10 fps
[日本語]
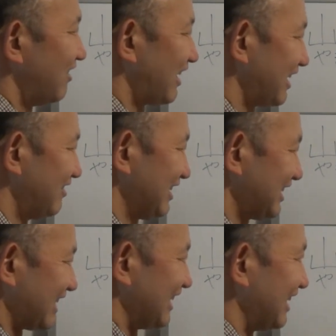わかりまし
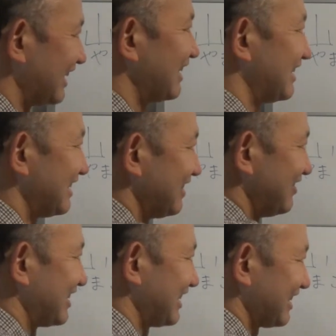たかね
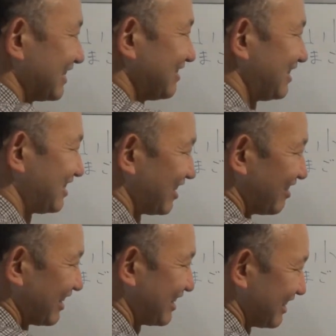難しいから空気とか
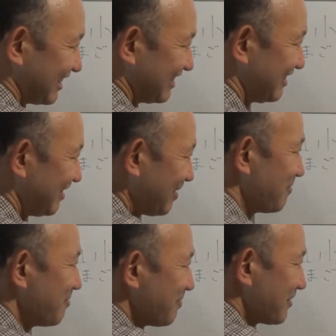分かったかな
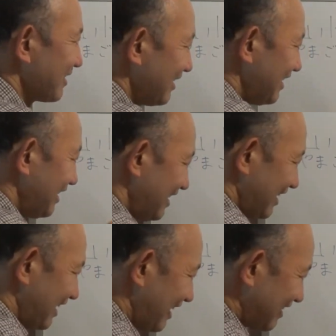
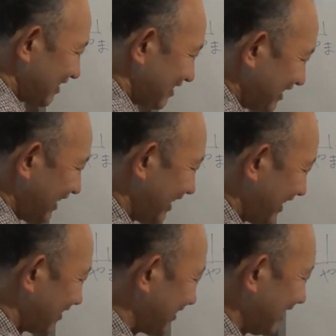えーと、それで
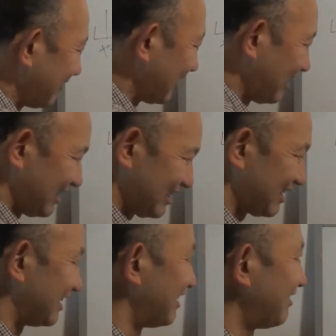ね、この山小屋ですけどね、